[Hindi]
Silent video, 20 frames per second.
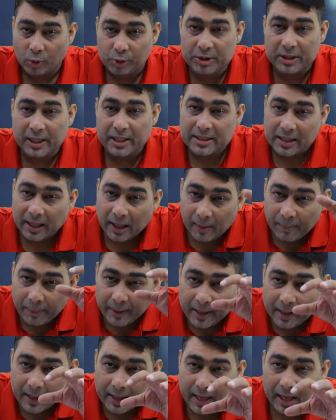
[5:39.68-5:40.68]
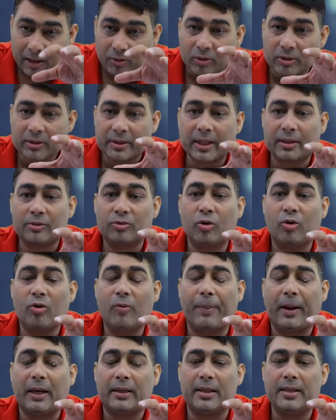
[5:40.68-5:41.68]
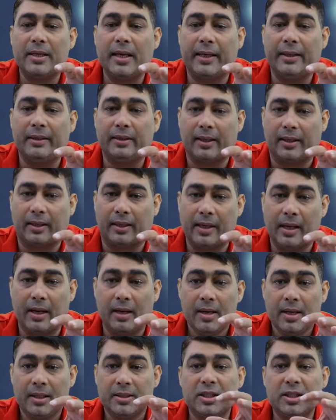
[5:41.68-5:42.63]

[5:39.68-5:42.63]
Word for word: उसके जगह पे नया कॉन्ट्रैक्ट दोनों पार्टी ने इंटर किया